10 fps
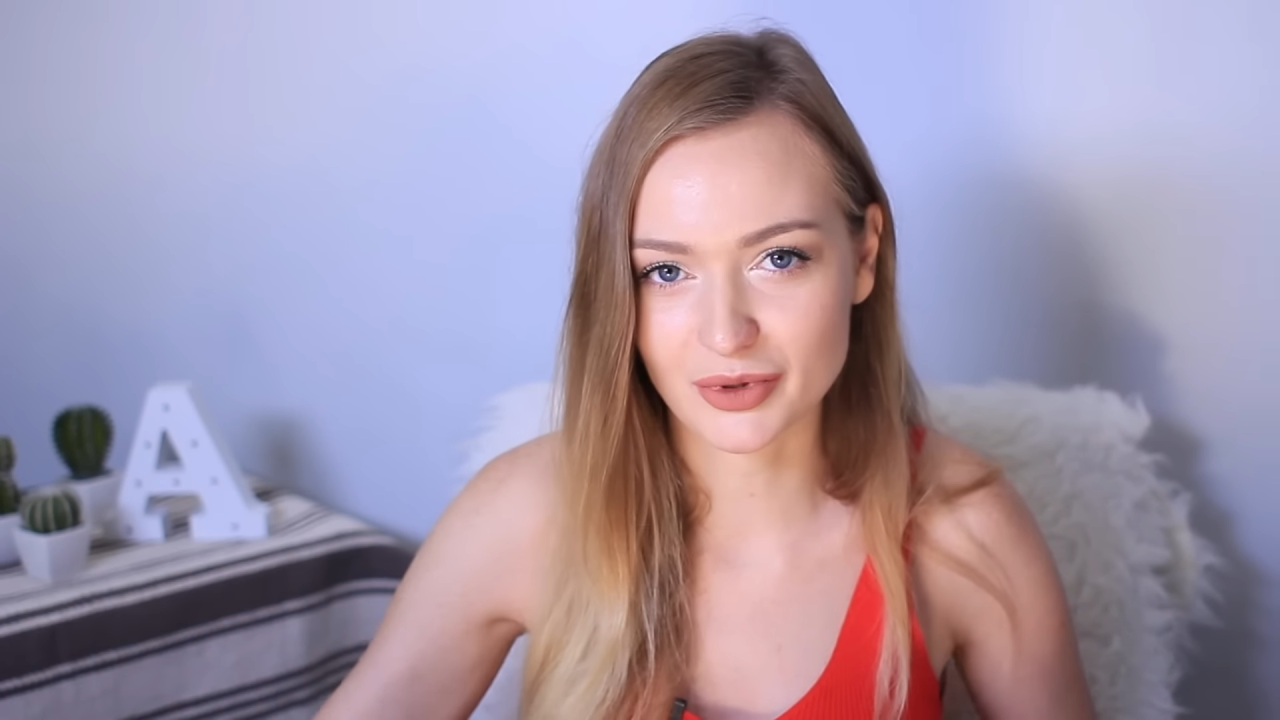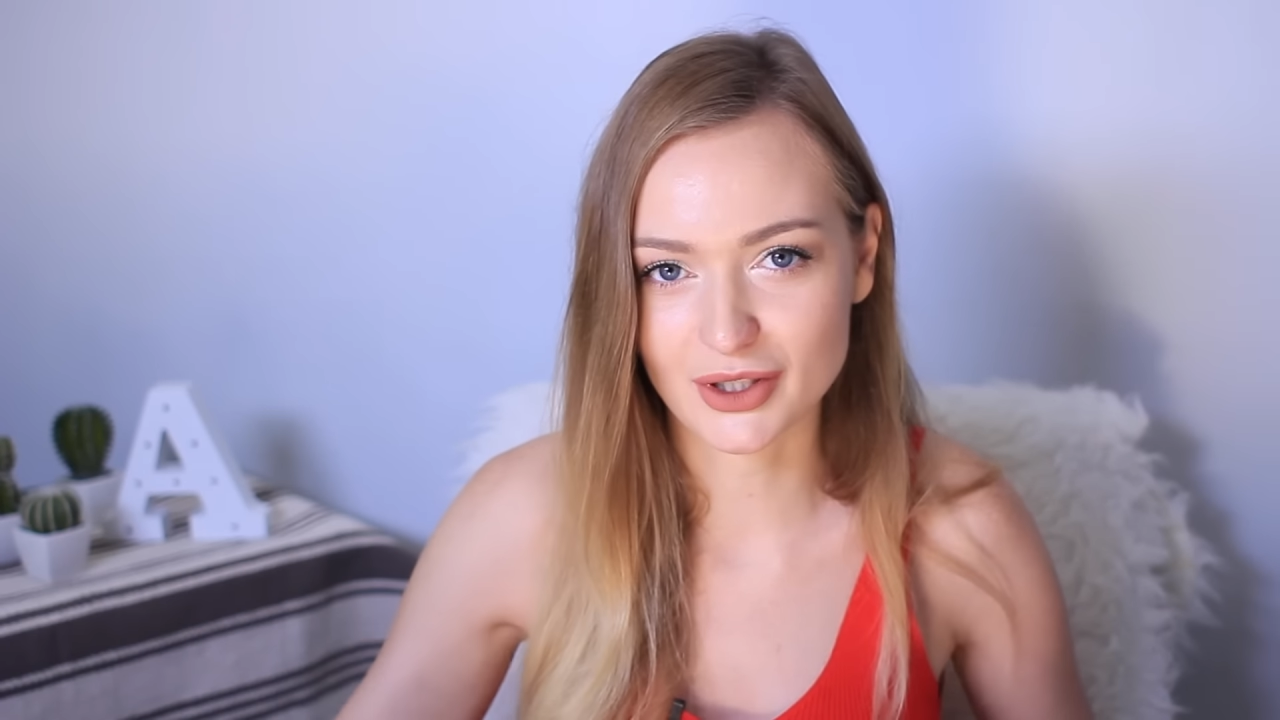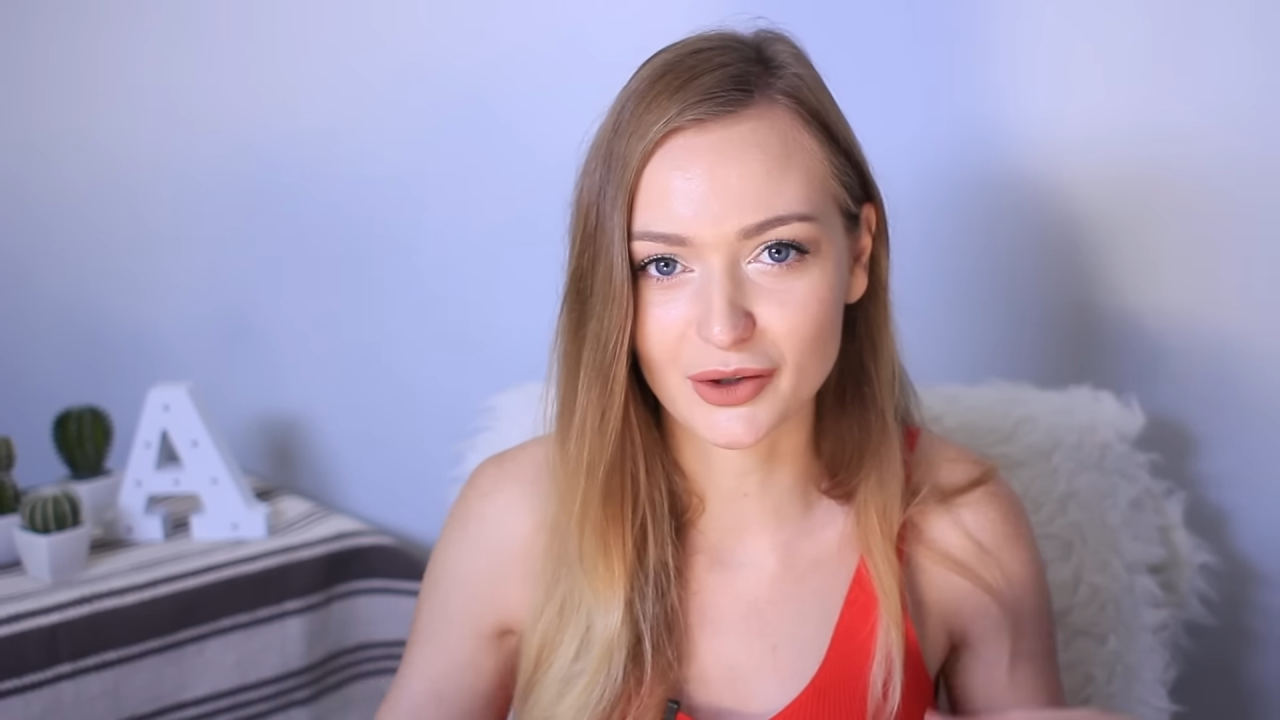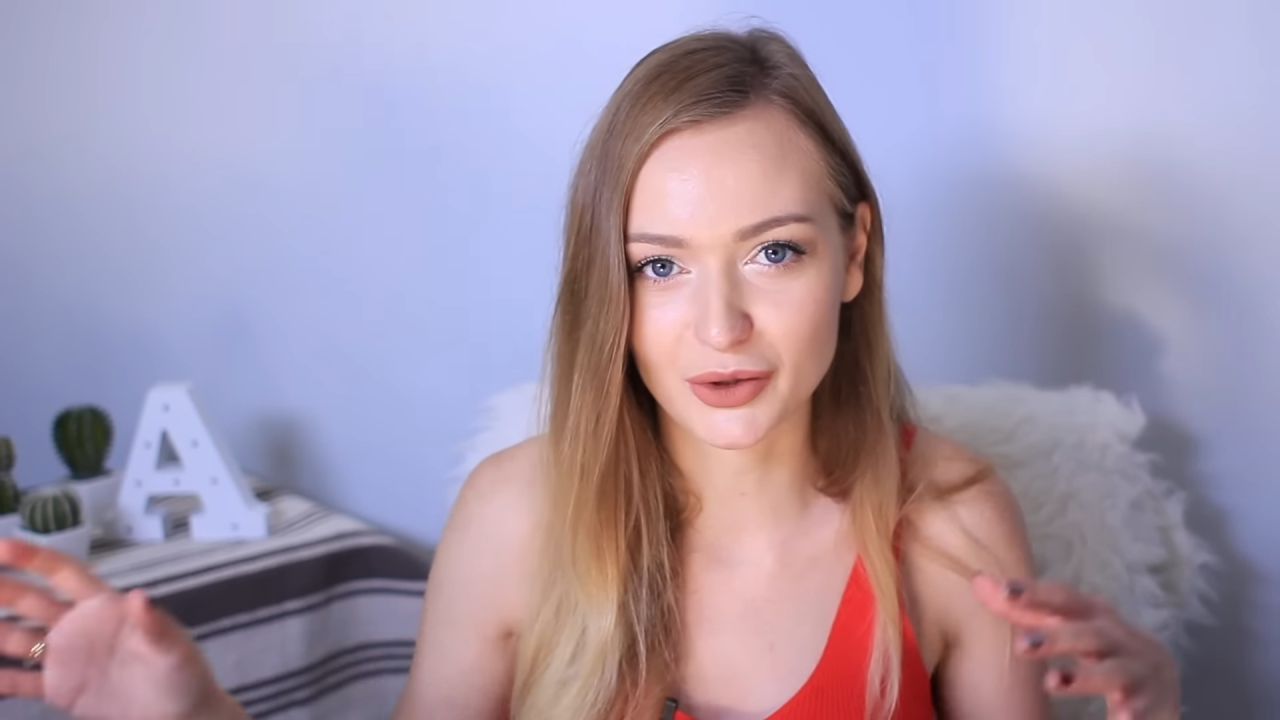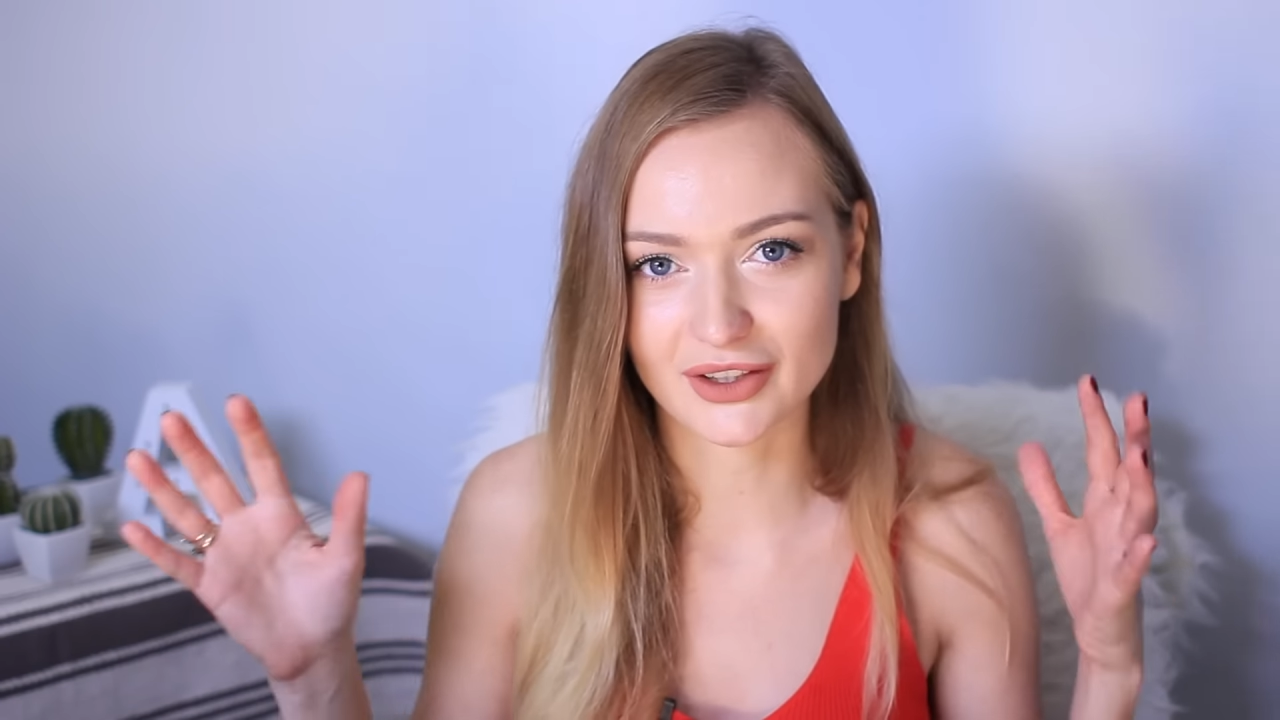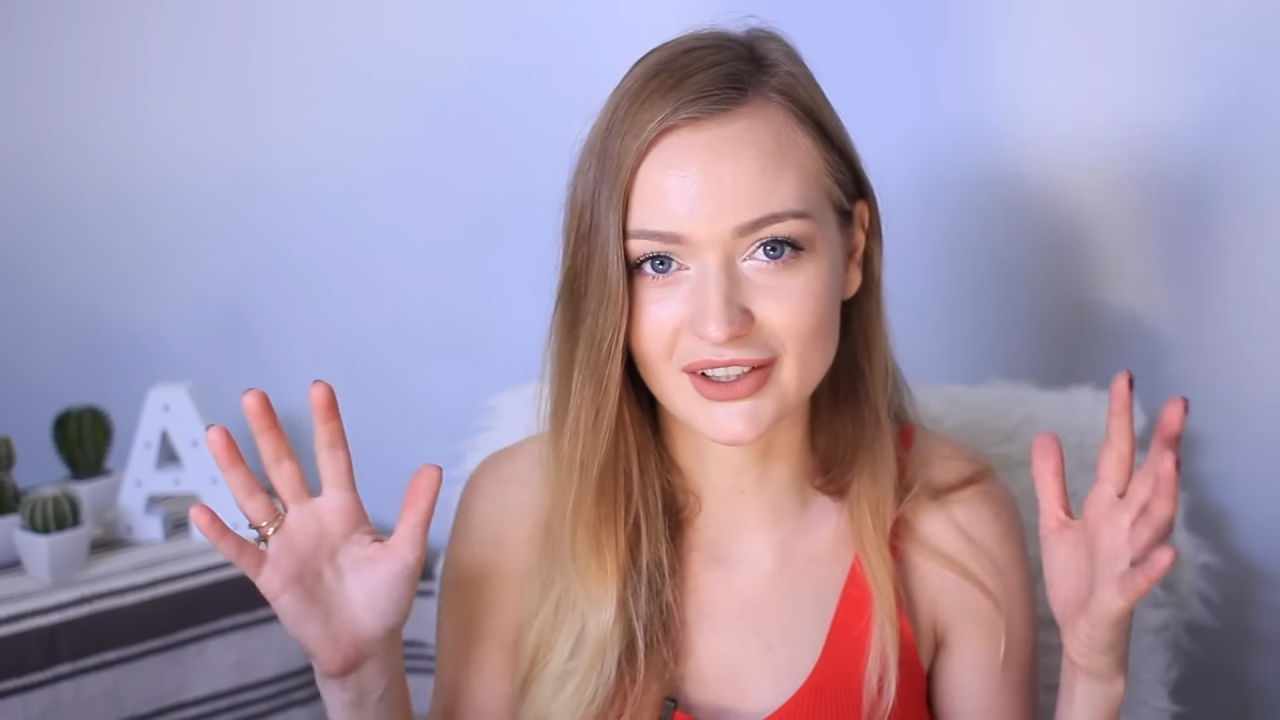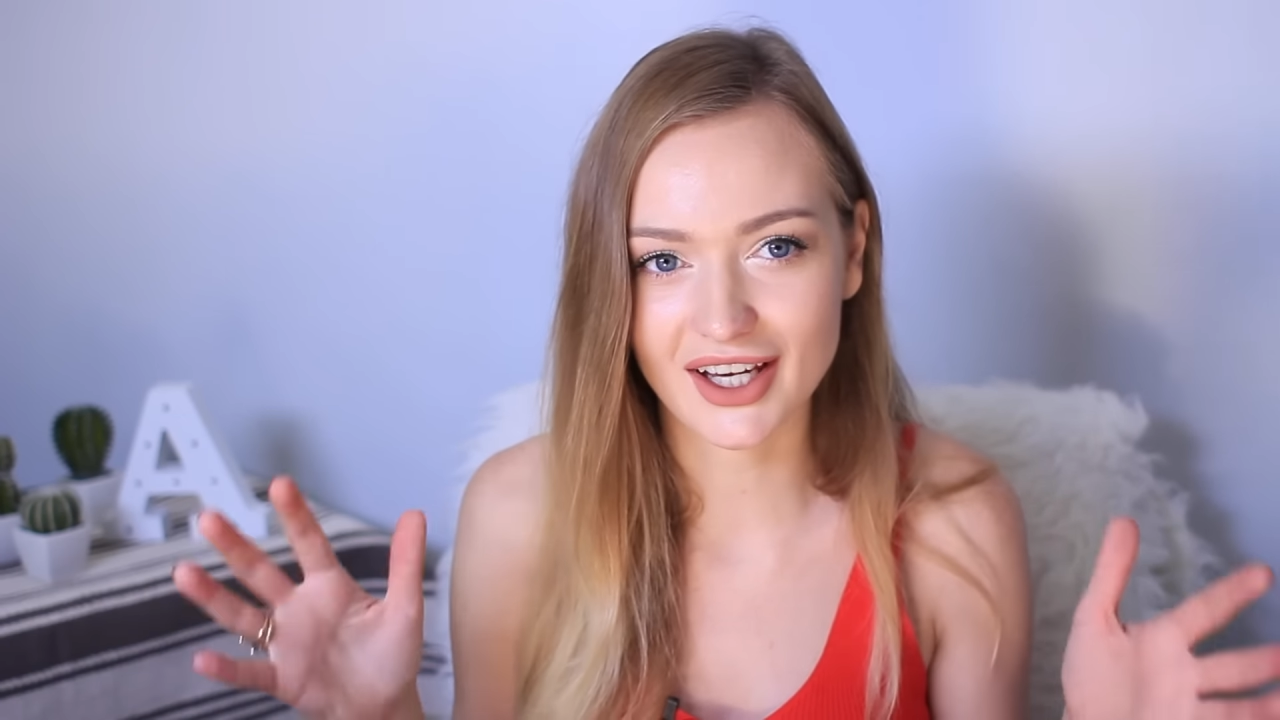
быть какой-то